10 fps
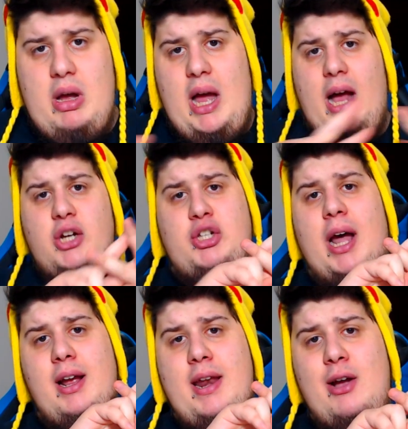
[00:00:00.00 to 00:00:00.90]

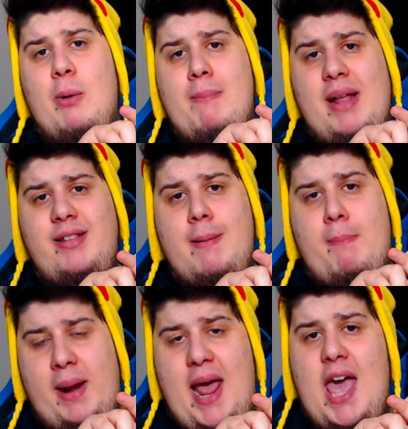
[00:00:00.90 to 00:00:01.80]
Hashtag nei commenti,
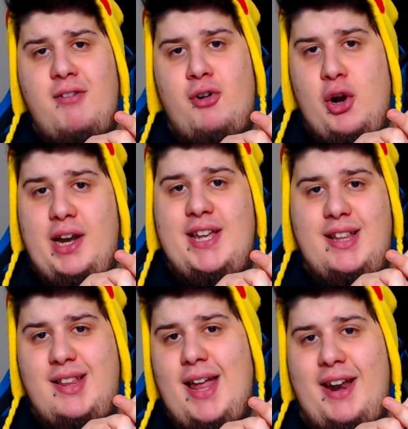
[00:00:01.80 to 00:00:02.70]
pray for
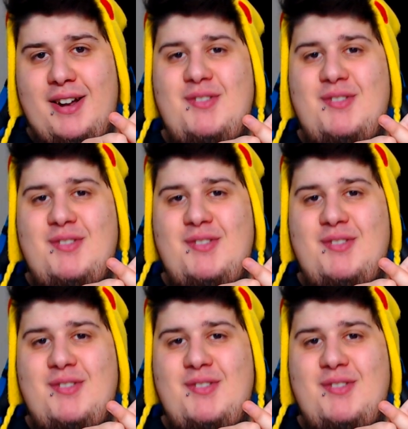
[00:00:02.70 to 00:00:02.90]
Litten.